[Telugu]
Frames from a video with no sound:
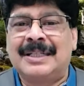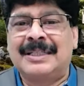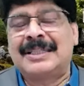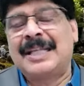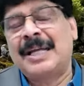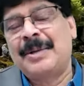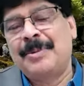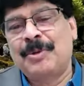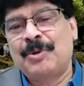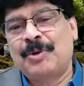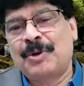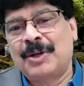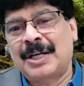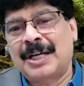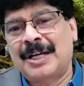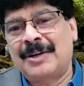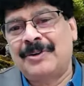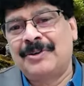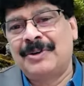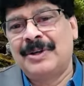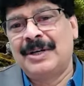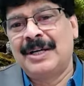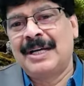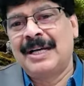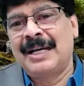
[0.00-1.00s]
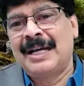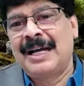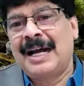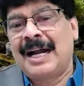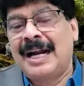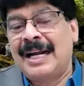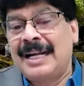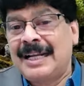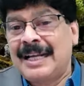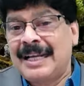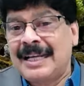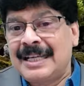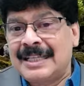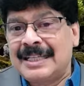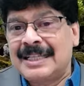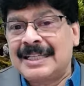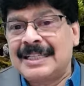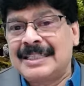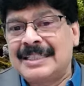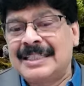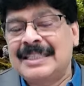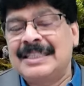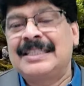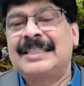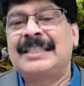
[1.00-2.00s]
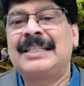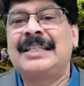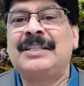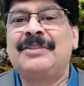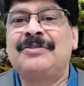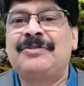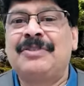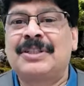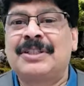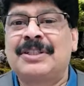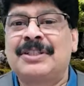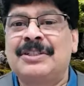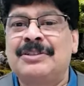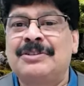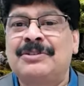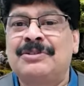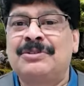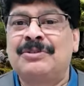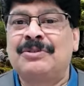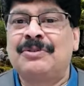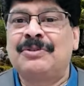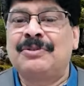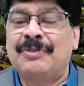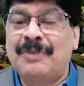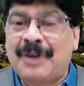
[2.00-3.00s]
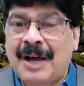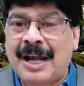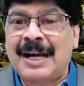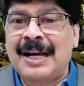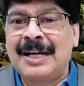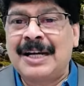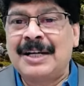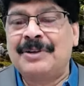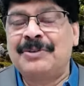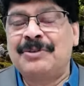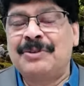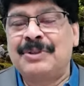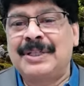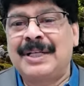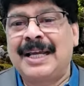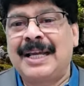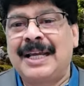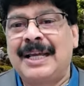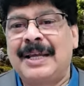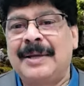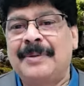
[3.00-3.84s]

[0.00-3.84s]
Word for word: తరిమి కొట్టగలవు అంటే ఏదైనా చిన్న చిన్న ఇన్ఫెక్షన్స్ అలాంటివి ఉంటే